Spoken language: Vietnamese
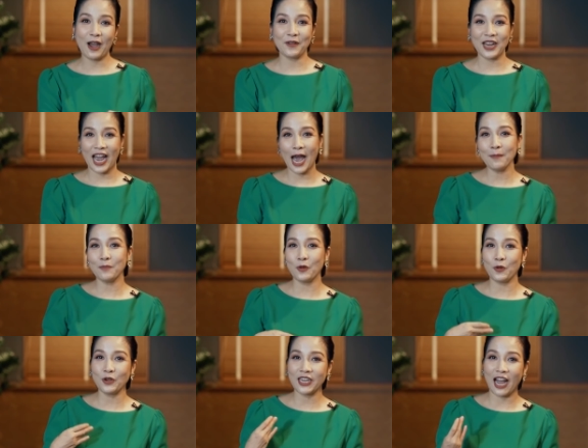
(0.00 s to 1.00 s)
nào để hát
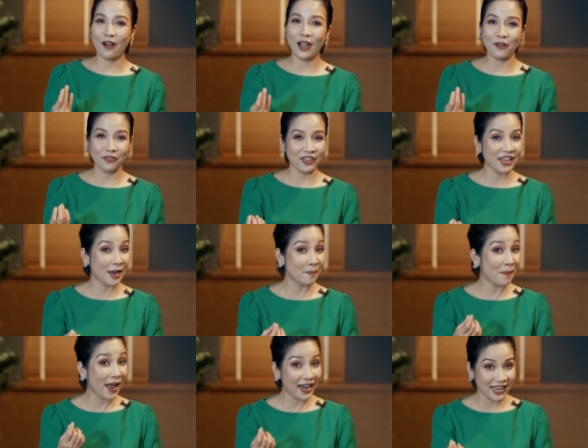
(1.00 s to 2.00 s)
một nốt cao healthy
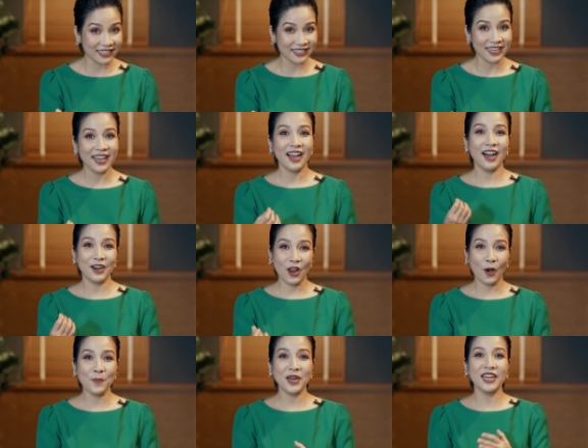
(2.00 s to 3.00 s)
and balanced. Ở
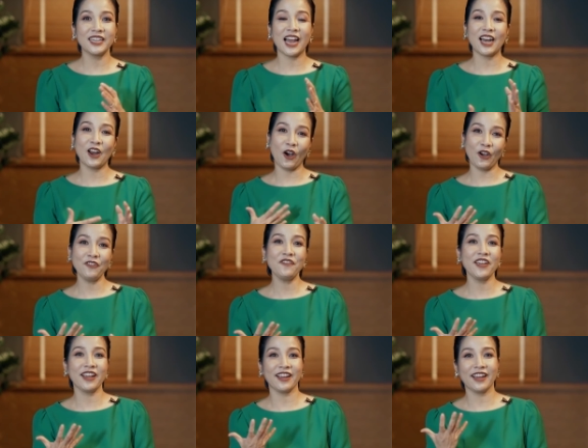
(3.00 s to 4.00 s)
đó Mỹ Linh đã nói
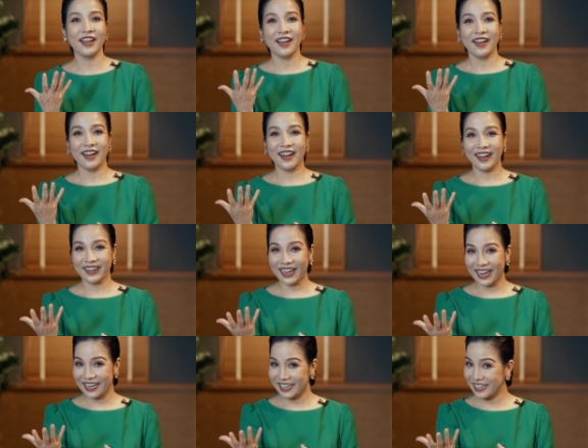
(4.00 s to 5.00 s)
về à,
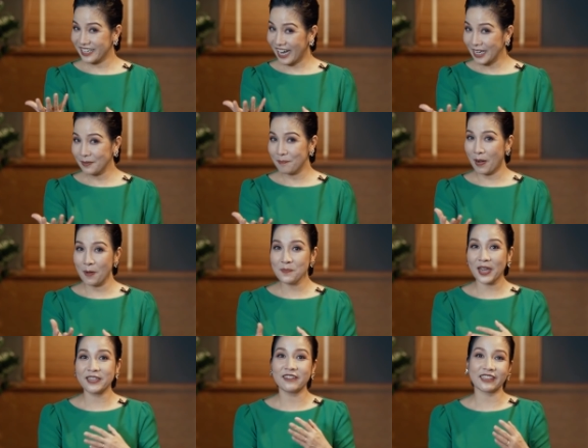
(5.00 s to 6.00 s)
cái cách mà
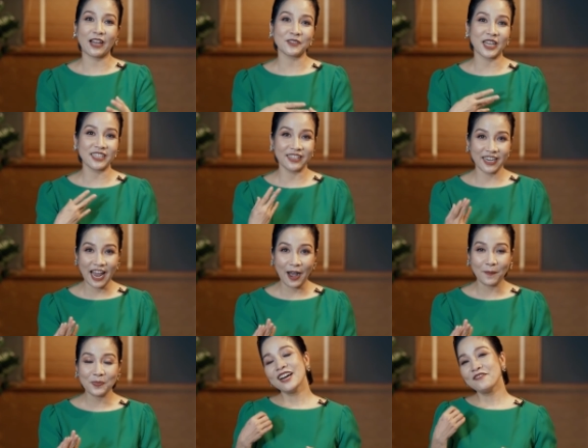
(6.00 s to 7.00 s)
âm thanh được tạo ra như thế
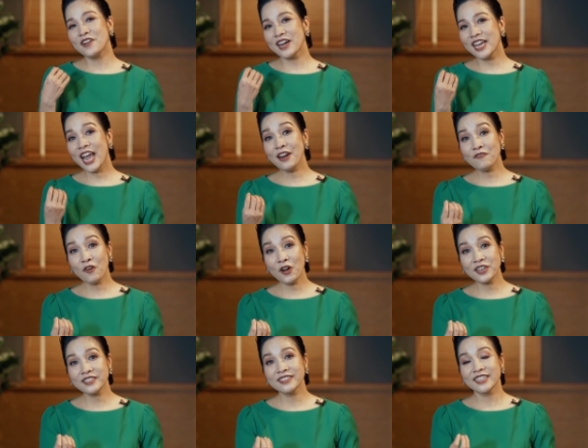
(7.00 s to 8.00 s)
nào. Với head
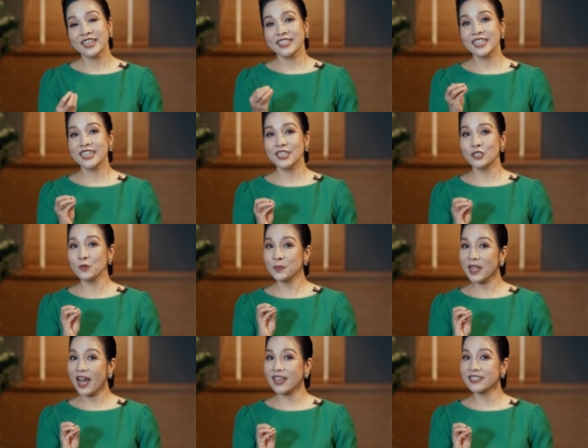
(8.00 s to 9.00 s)
voice thì
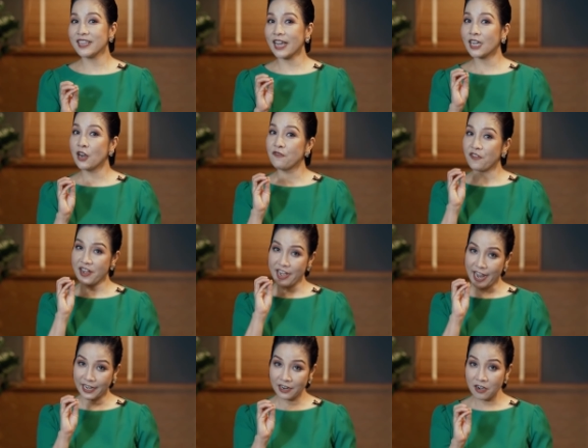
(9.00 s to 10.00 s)
chúng ta sẽ cần phải
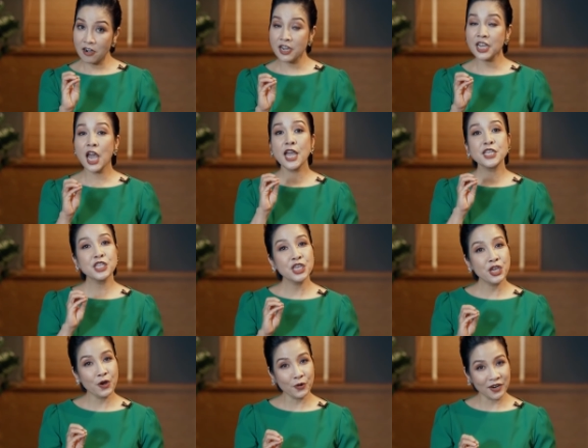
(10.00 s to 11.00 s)
nén hơi
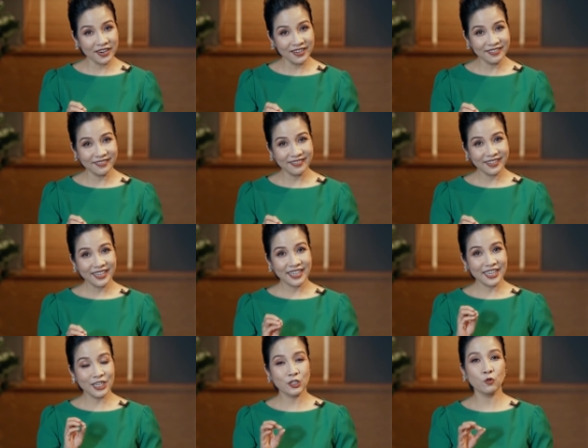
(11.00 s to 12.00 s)
nhiều hơn
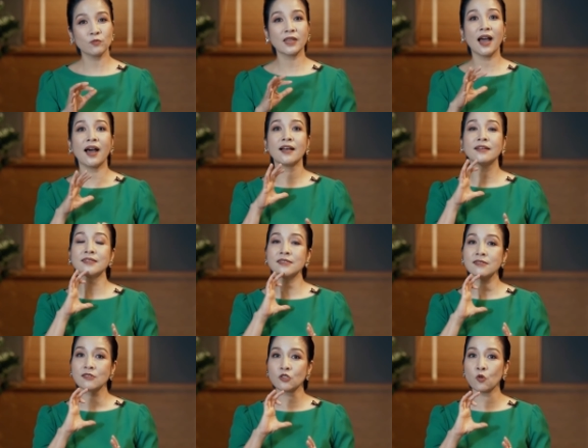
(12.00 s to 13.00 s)
khi chúng ta
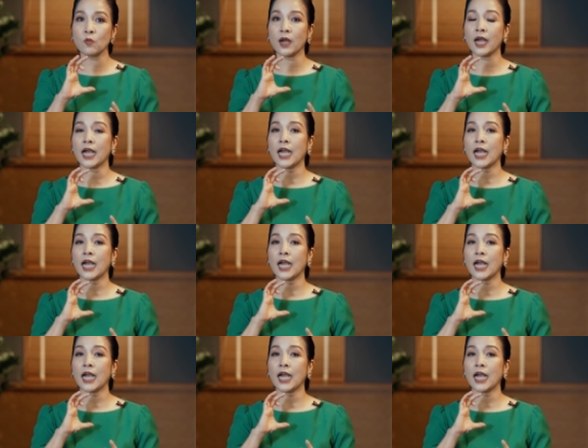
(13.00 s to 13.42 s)
sử dụng